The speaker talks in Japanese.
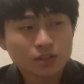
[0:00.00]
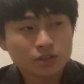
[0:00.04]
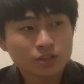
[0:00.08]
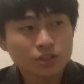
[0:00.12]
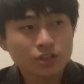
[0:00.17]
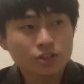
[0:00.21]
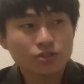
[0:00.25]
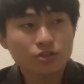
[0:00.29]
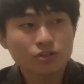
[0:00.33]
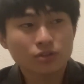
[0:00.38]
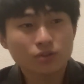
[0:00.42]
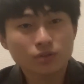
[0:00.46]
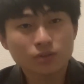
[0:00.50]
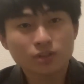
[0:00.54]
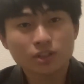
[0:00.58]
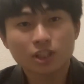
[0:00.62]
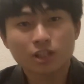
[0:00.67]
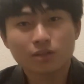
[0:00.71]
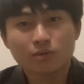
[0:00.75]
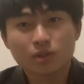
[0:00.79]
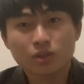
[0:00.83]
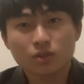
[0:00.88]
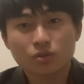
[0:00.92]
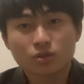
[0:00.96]
24
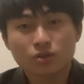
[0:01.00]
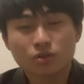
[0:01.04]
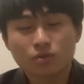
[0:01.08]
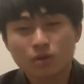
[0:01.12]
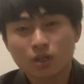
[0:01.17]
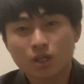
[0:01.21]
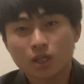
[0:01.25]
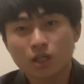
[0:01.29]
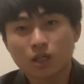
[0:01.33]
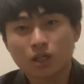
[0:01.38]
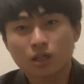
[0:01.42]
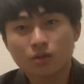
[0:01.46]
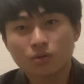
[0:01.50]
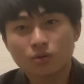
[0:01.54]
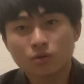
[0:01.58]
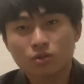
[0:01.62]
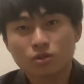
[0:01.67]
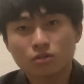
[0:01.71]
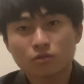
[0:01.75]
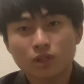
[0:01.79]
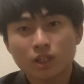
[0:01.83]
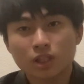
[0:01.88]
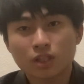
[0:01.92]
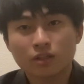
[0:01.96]
歳までの人が
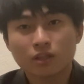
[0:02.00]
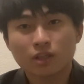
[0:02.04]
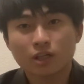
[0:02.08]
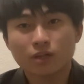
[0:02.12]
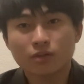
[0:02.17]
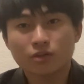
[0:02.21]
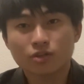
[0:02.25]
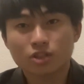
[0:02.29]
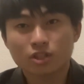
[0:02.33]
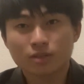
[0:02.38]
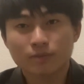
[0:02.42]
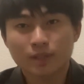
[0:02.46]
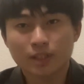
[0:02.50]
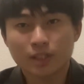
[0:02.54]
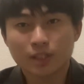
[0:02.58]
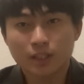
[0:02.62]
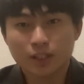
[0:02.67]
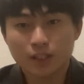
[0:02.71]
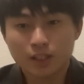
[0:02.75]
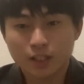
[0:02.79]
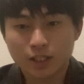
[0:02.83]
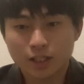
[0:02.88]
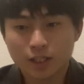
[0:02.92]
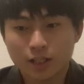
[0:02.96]
6割ぐらいを占めて
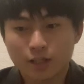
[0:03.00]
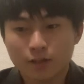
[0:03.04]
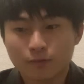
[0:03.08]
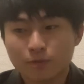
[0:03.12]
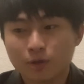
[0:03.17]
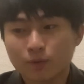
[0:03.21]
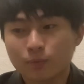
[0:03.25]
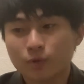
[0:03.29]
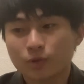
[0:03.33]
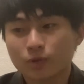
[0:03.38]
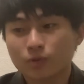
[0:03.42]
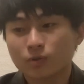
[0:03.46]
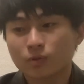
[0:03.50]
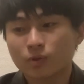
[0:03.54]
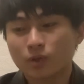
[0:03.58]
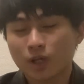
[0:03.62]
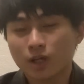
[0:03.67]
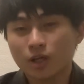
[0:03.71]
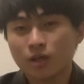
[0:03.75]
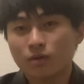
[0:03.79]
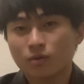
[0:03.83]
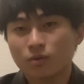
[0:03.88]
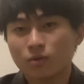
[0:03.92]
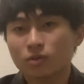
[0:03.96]
いて、まあ僕と
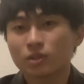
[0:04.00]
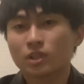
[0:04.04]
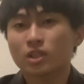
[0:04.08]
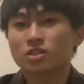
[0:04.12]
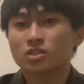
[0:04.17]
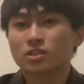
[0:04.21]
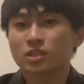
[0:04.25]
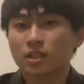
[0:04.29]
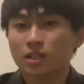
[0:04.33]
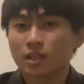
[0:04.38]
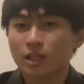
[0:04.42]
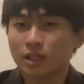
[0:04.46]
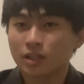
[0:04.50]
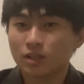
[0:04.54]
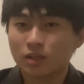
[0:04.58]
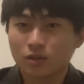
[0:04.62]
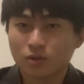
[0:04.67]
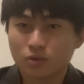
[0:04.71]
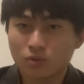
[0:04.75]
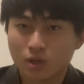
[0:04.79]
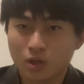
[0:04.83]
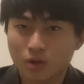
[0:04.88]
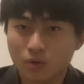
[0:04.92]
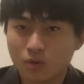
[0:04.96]
ね、同じ年代の
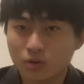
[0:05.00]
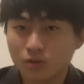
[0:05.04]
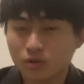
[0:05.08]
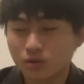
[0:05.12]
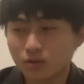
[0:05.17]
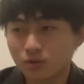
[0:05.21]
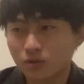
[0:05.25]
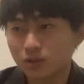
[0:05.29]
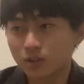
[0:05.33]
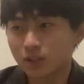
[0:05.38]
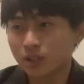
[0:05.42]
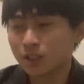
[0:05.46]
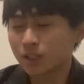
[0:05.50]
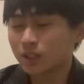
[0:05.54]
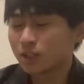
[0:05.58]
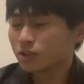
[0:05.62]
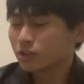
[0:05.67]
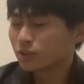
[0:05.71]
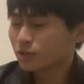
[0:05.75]
人が多いということで、